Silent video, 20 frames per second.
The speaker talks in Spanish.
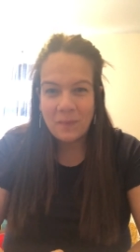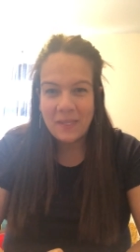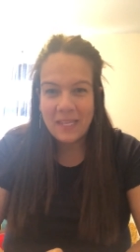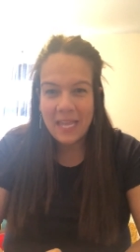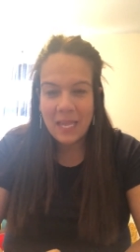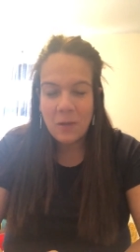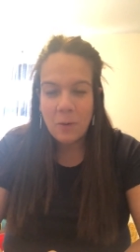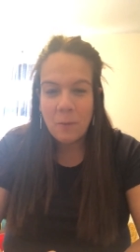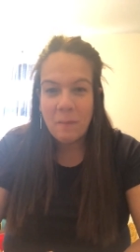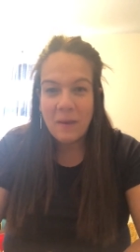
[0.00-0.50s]
Y
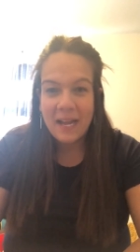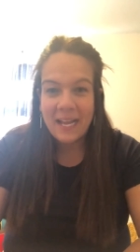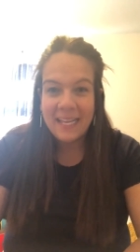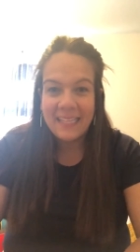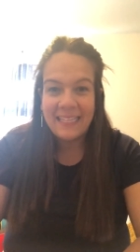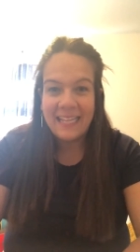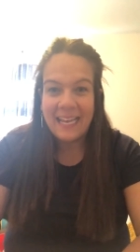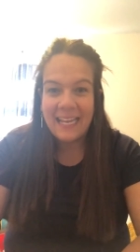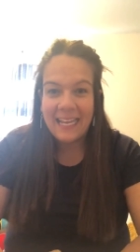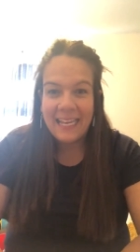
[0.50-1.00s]
ellos van a
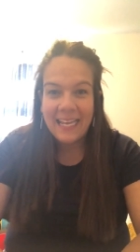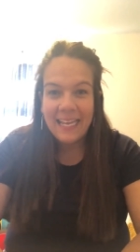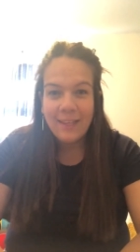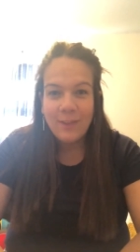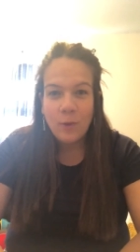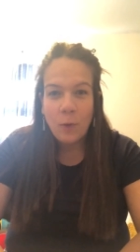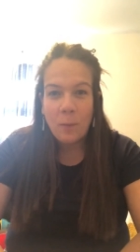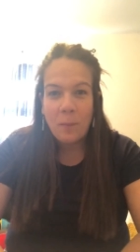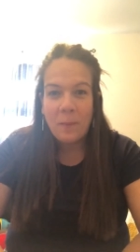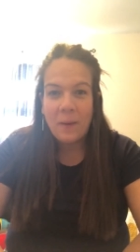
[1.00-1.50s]
estar
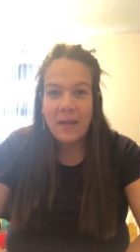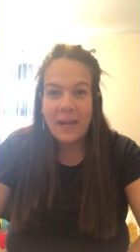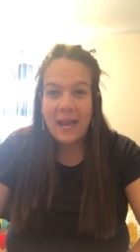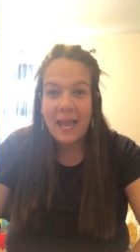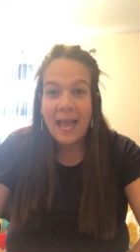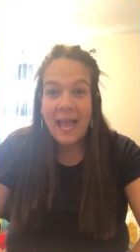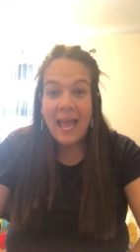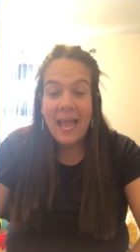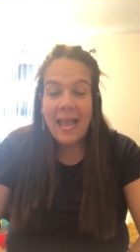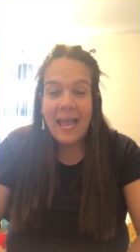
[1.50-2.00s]
listos
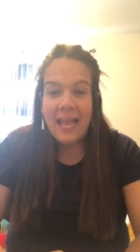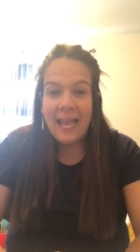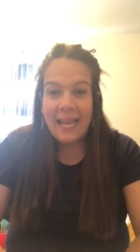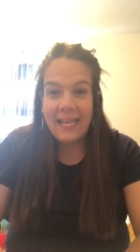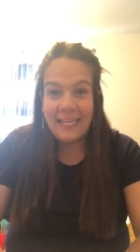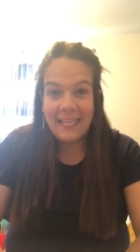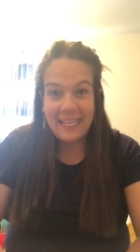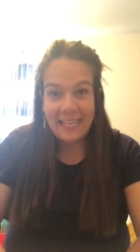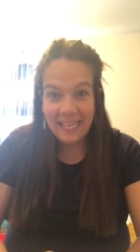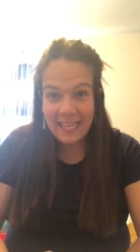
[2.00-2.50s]
para
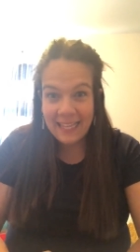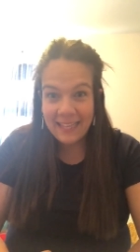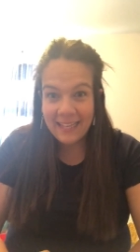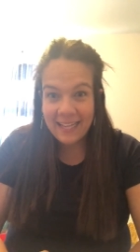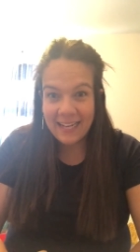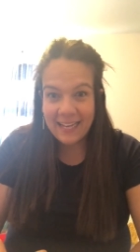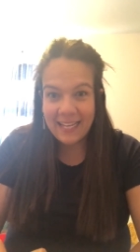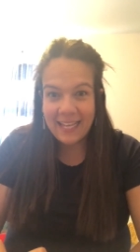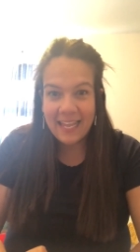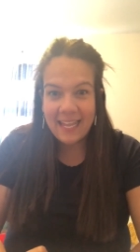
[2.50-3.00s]
el
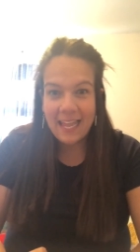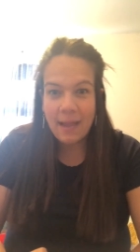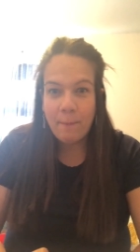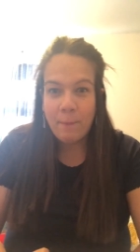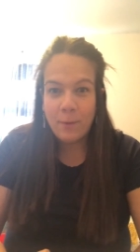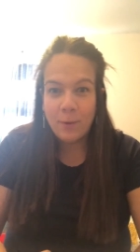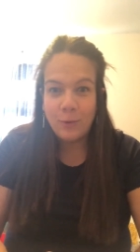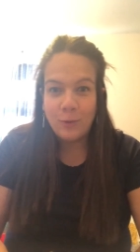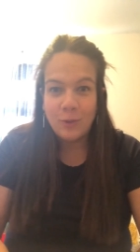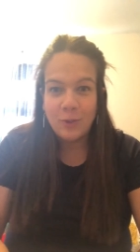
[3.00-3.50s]
kinder que ya
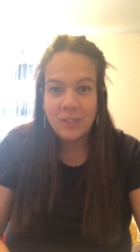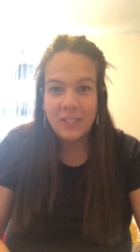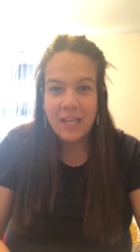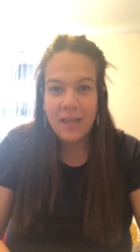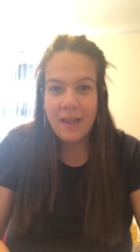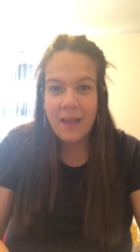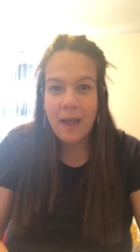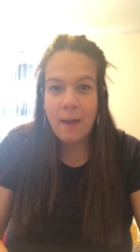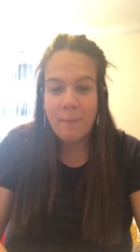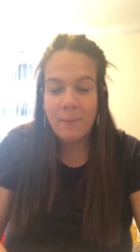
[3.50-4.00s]
pronto
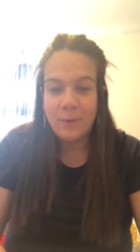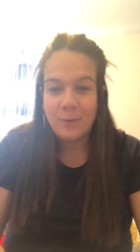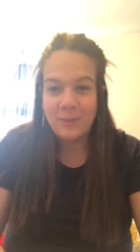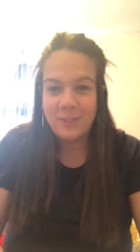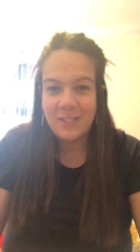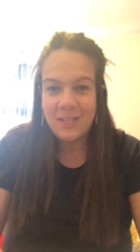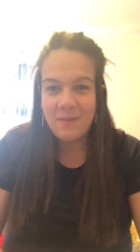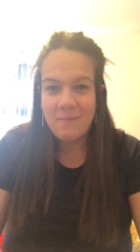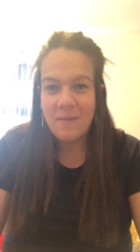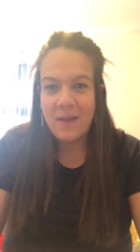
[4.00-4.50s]
se
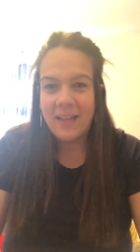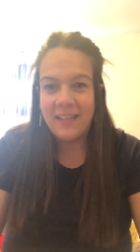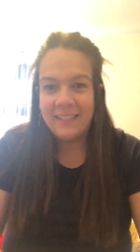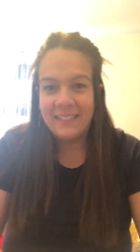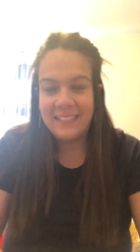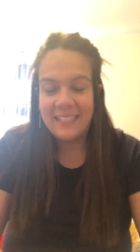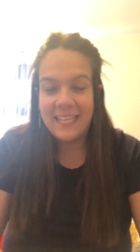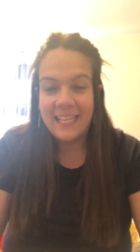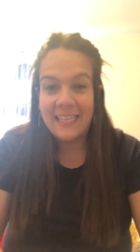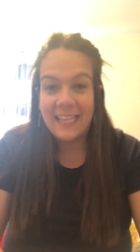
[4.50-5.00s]
aproxima.
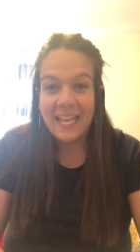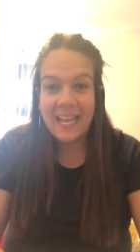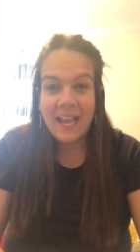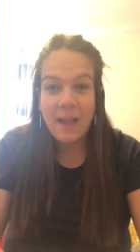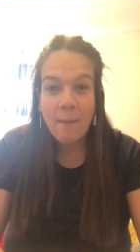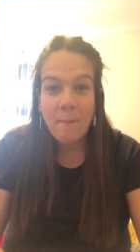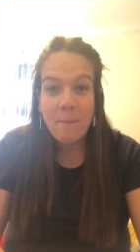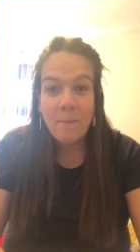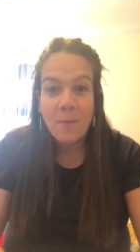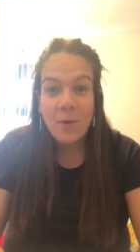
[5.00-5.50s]
Que
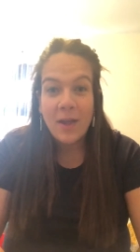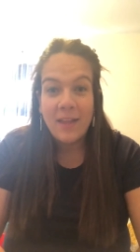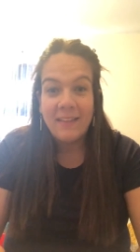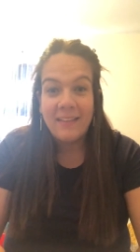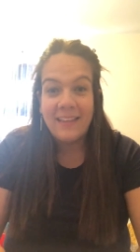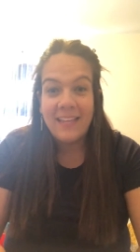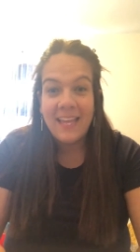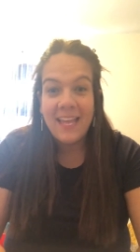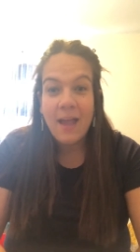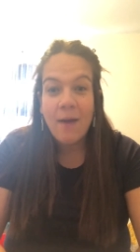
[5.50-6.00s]
tengan
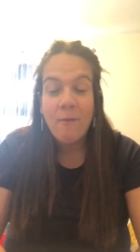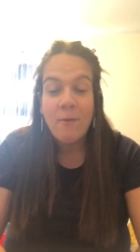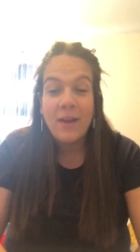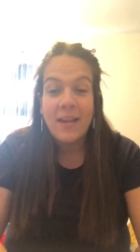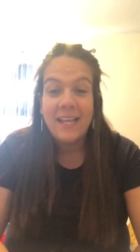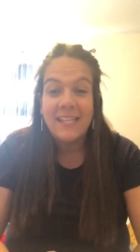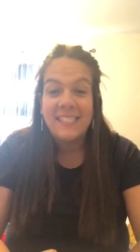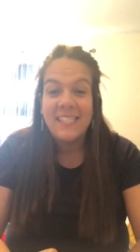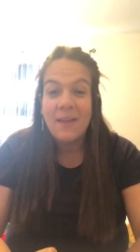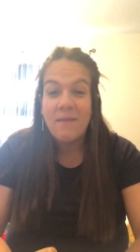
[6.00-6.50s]
buen día,
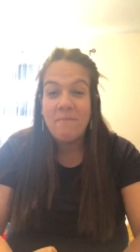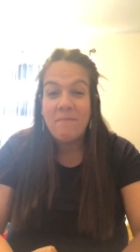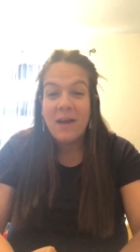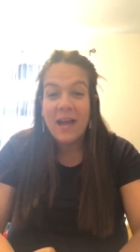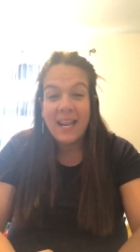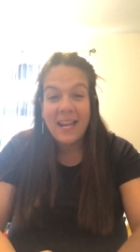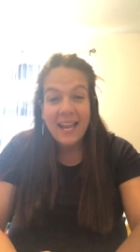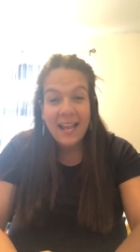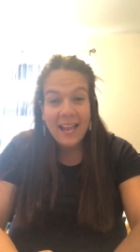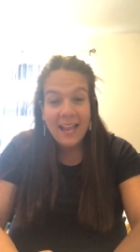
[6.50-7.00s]
buena
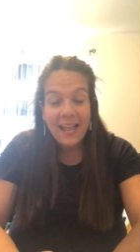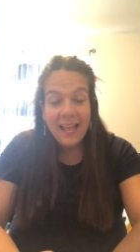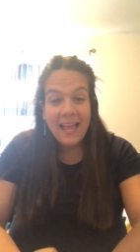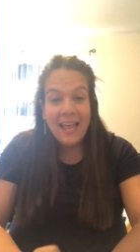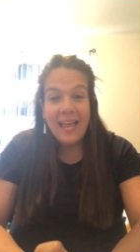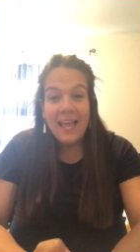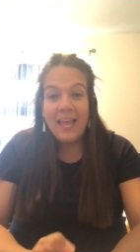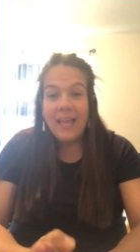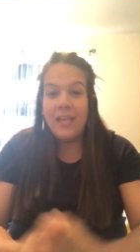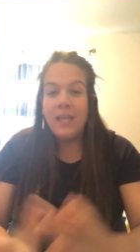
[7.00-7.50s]
semana
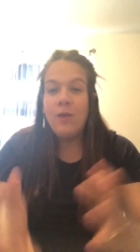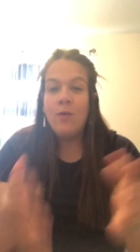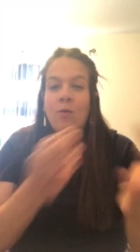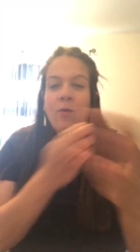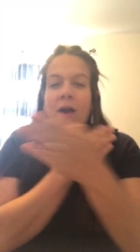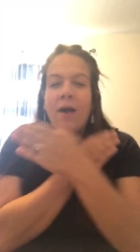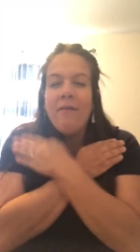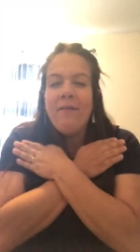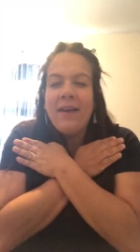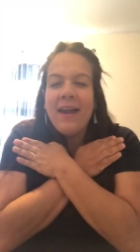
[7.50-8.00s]
y
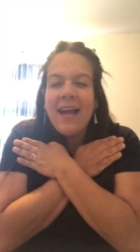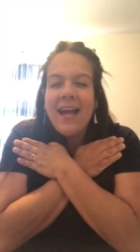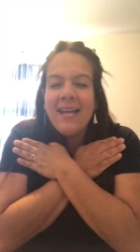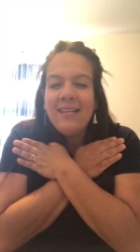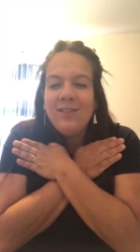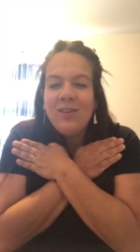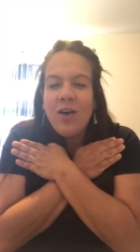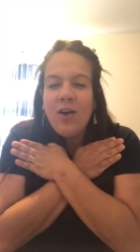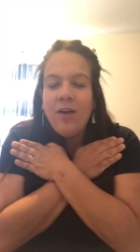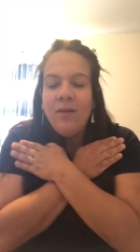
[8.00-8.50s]
un abrazo